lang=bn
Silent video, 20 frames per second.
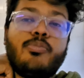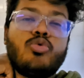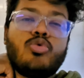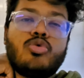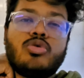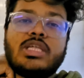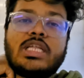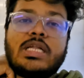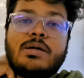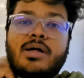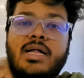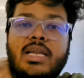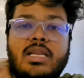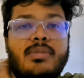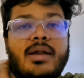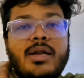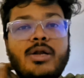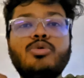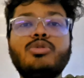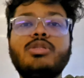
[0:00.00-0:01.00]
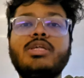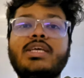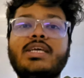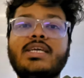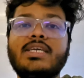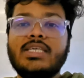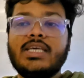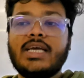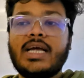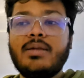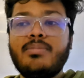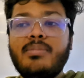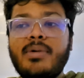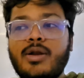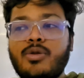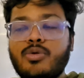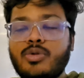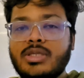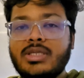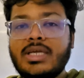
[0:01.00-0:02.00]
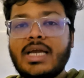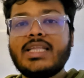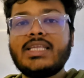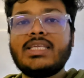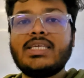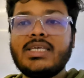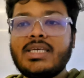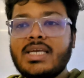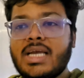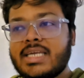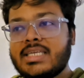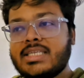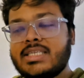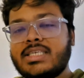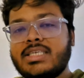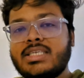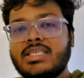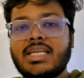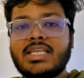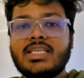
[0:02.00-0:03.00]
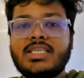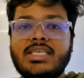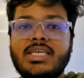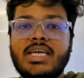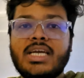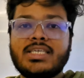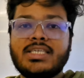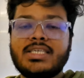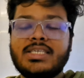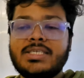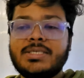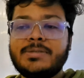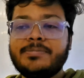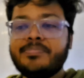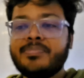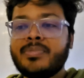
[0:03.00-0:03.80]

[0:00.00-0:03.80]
পনেরো দিন আমার খালি মেট্রোতেই গেছে খালি মেট্রোতে যাচ্ছি আসতেছি যাচ্ছি আসতেছি